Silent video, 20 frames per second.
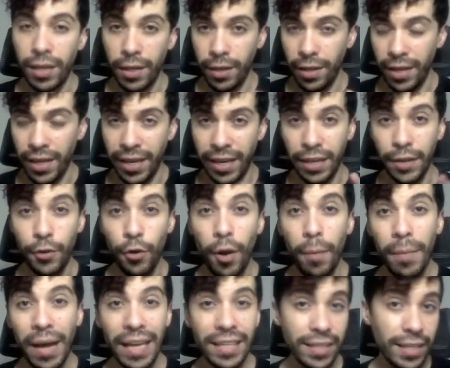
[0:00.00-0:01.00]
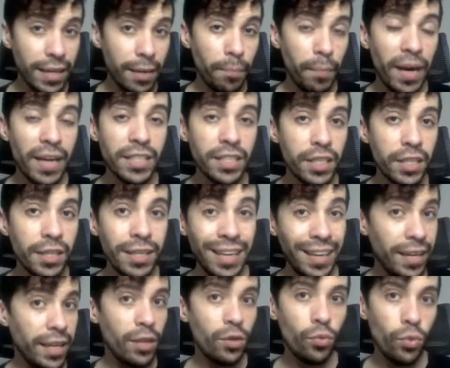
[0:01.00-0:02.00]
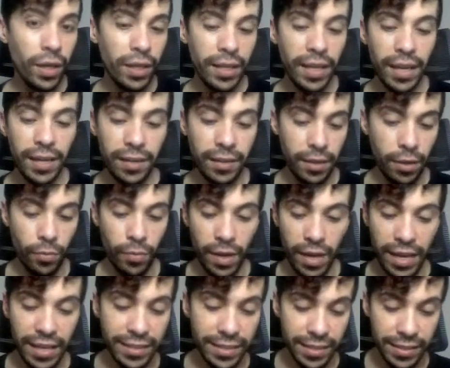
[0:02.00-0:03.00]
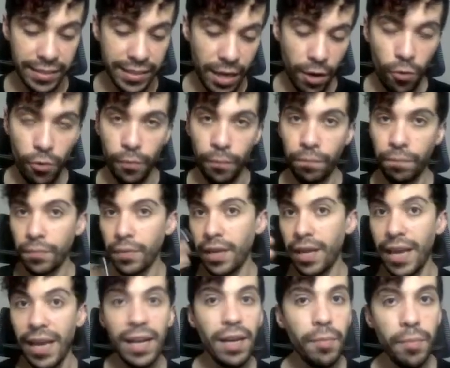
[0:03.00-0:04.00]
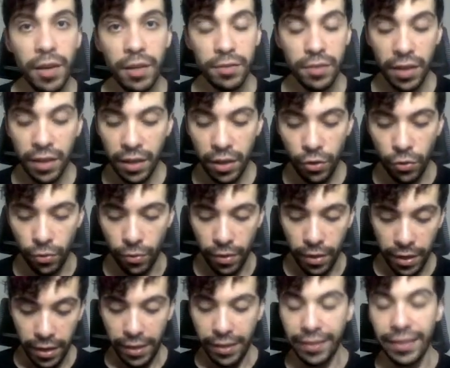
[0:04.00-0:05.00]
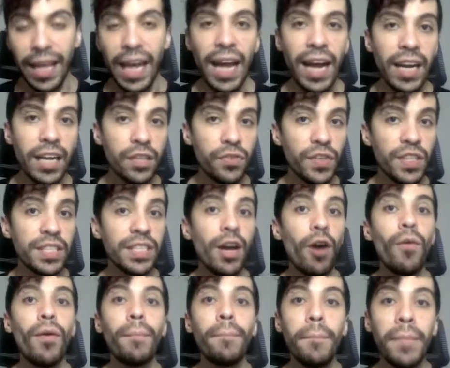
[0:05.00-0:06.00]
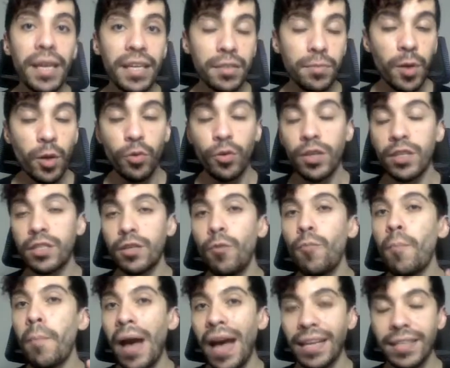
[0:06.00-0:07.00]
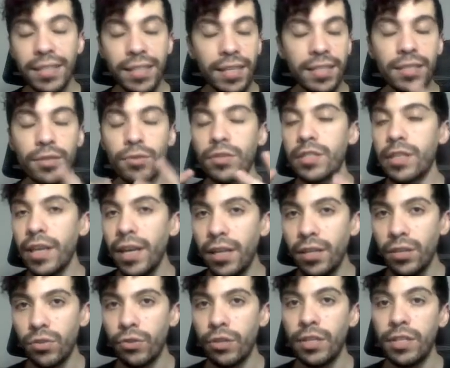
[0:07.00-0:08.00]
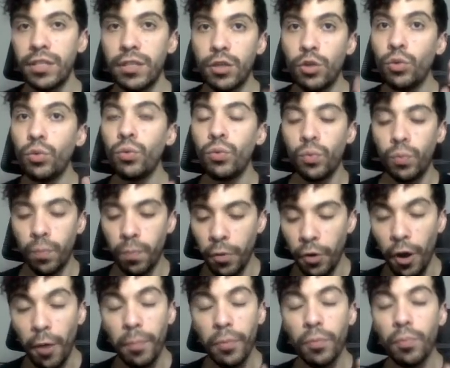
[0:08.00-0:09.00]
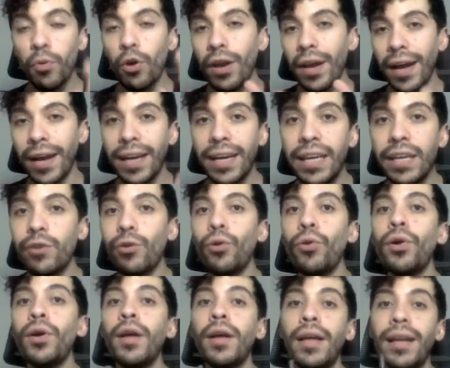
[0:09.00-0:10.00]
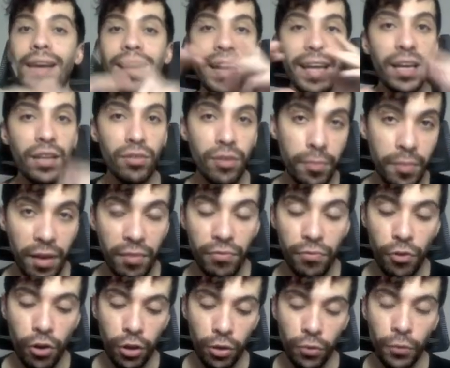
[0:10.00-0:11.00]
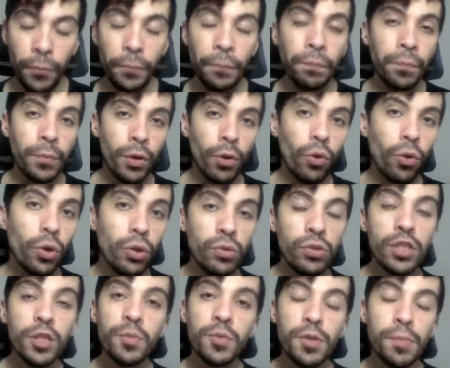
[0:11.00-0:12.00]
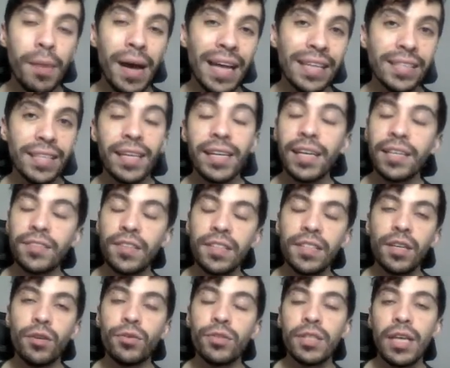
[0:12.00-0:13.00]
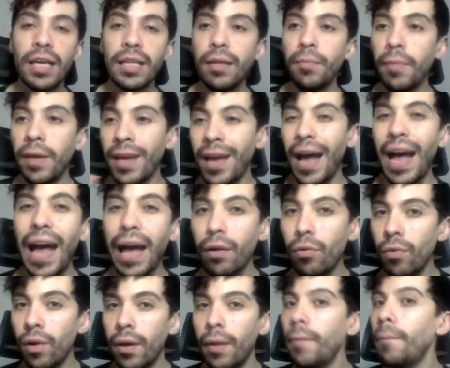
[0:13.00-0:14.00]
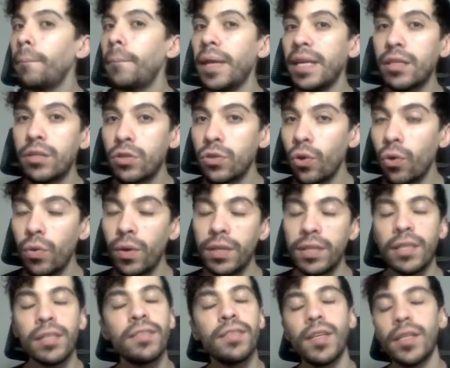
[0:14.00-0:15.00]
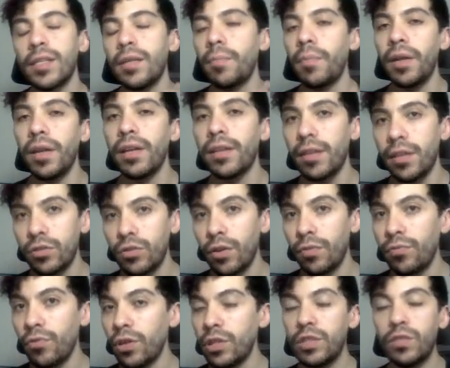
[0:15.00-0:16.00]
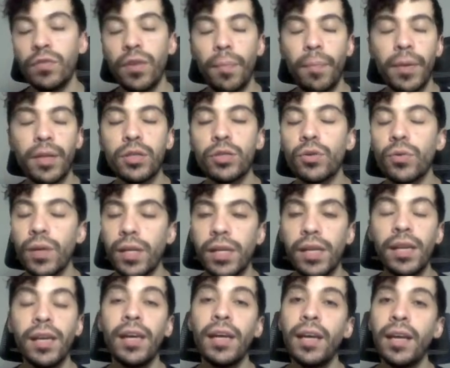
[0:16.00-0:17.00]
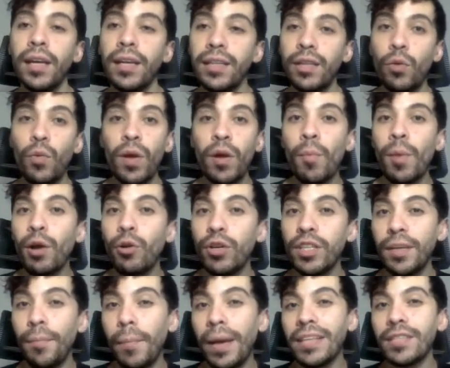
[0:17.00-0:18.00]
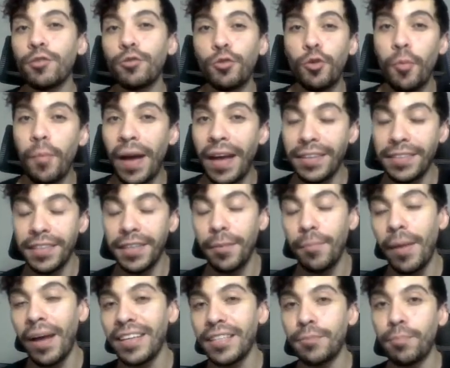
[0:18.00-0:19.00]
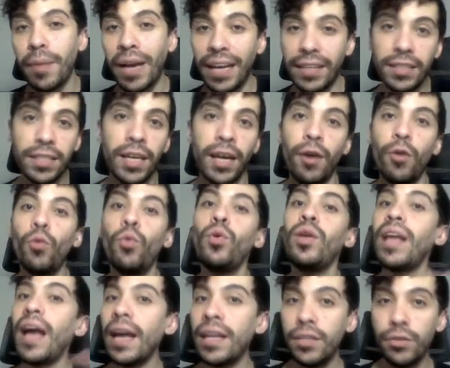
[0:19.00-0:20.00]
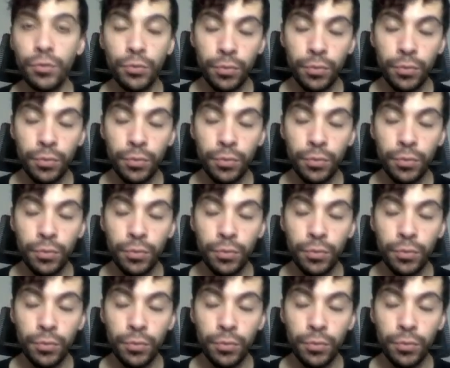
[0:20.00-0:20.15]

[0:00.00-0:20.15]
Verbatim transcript: e criou a máscara a partir da leitura dele. Então, esse céu, ele mesmo que criou. Terra artificial, a mesma coisa. São máscaras, são seleções que o próprio Polar criou lendo a minha foto. Outros tipos de máscara que às vezes você consegue também. Água, pessoas, às vezes, dependendo da sua foto, tiver pessoa ali então é uma coisa mais automática, mais prática. O Lightroom,